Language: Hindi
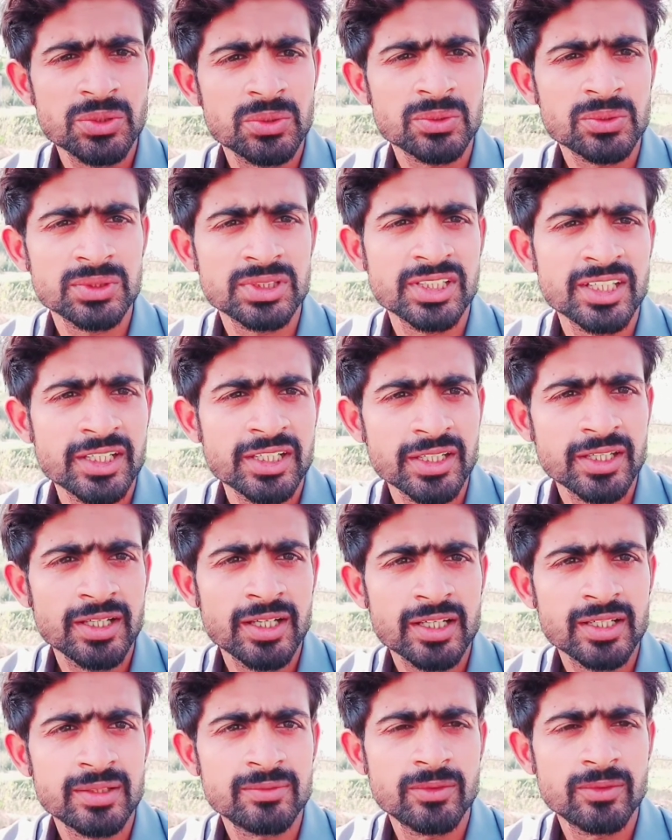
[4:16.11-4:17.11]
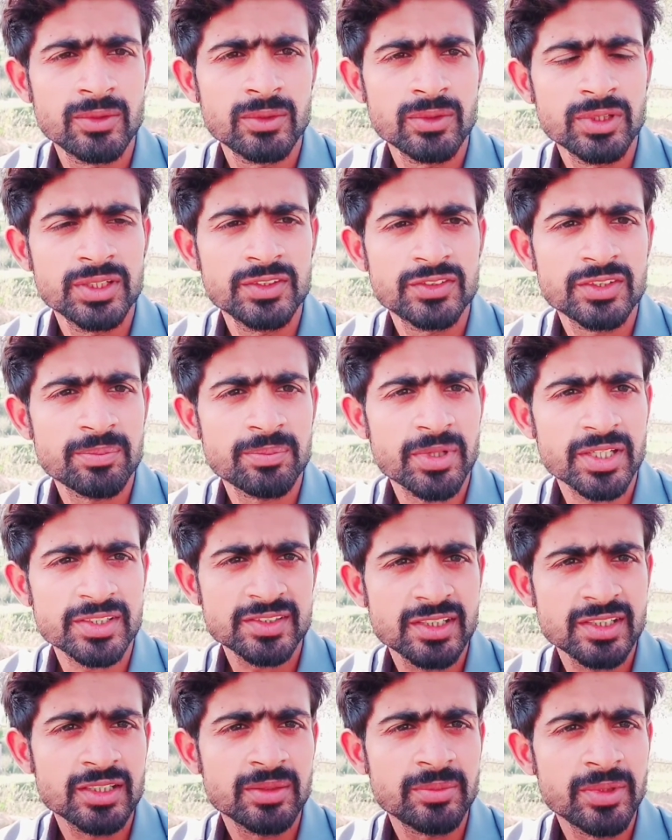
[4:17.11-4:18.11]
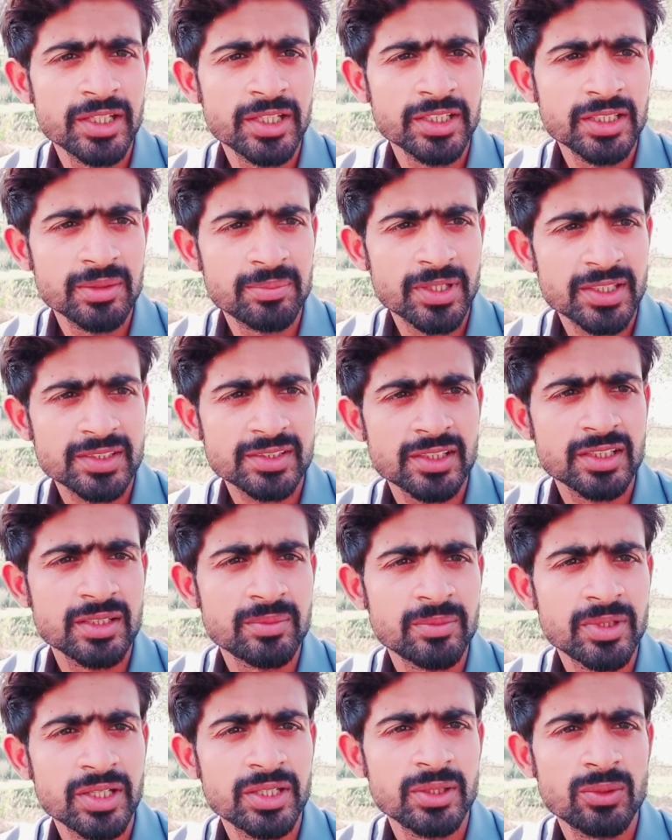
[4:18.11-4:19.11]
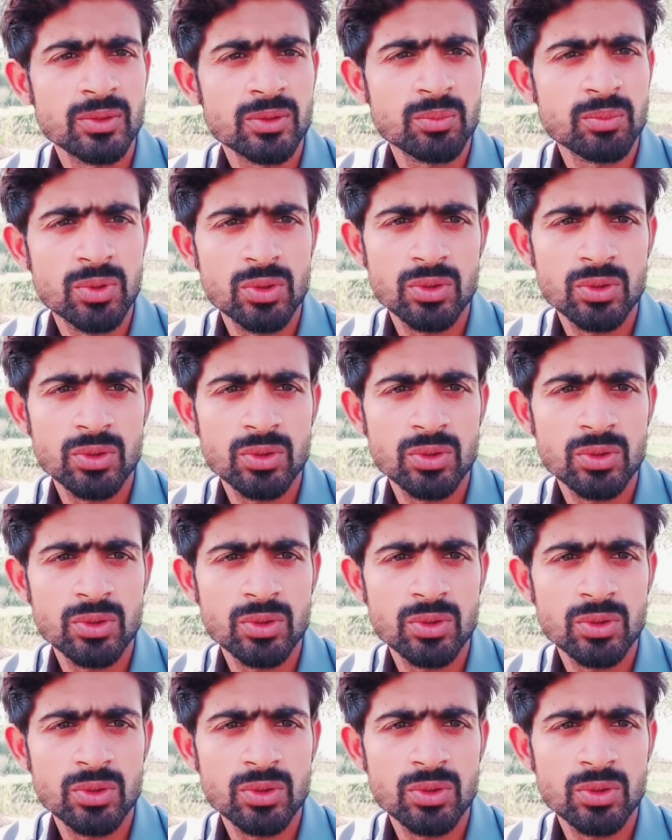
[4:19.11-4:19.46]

शौक होता है कि यार हम ब्लॉगिंग से पैसा कमाएंगे पैसे कमाएंगे और